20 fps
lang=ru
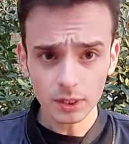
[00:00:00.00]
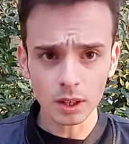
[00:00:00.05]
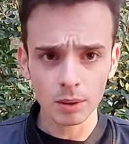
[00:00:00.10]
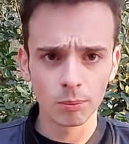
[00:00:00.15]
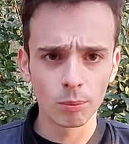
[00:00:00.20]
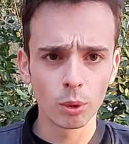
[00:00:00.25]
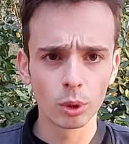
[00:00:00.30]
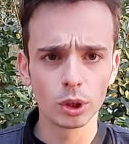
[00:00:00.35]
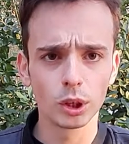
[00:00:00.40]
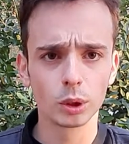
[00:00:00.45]

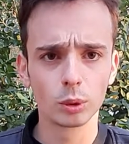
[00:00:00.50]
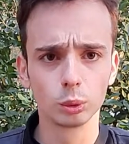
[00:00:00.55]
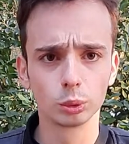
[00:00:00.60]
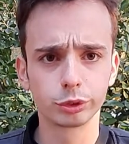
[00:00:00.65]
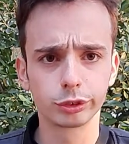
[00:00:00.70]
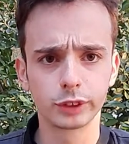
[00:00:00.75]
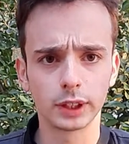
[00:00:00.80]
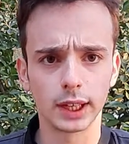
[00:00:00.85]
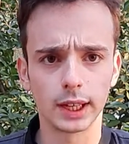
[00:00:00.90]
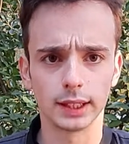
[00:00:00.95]
более
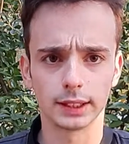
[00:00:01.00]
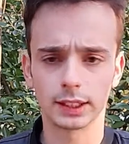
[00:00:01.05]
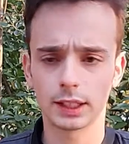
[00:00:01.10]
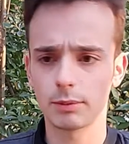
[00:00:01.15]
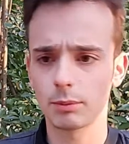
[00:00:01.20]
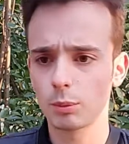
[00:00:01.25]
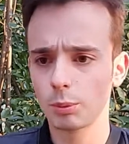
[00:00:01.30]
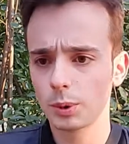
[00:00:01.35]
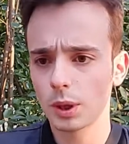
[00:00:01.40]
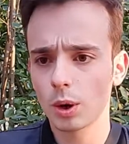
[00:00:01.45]
густая,
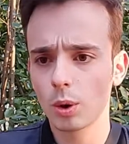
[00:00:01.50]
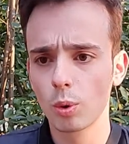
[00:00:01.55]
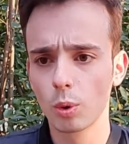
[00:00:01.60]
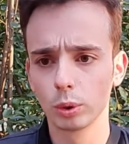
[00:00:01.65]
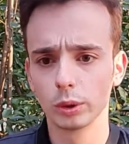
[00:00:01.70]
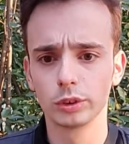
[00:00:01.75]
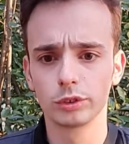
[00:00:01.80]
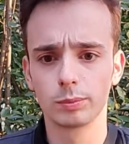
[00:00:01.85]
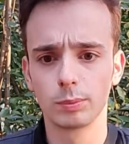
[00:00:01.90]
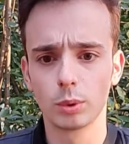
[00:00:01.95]
там у меня
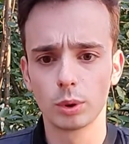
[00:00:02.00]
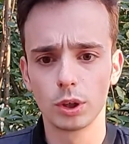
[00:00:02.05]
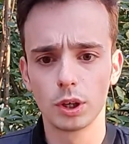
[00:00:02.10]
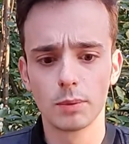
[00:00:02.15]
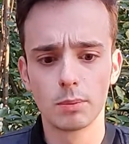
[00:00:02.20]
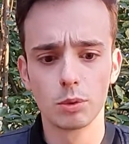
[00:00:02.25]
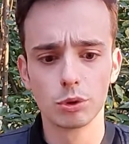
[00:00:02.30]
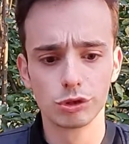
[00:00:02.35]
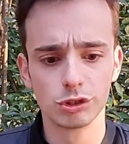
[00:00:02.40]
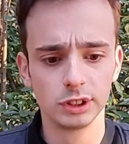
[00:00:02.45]
голос более
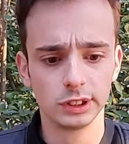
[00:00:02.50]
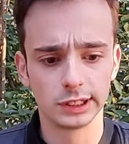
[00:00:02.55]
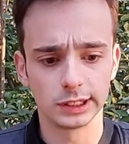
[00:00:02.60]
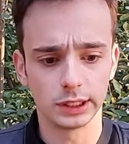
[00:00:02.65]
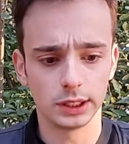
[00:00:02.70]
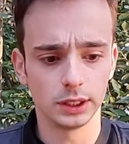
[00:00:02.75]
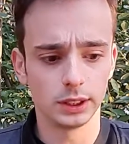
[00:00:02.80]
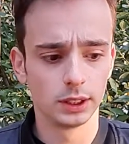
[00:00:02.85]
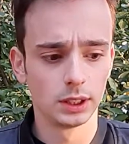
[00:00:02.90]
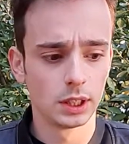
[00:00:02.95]

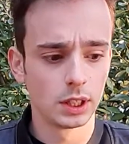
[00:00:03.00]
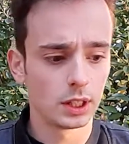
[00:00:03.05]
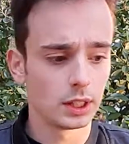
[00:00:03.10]
мужицкий.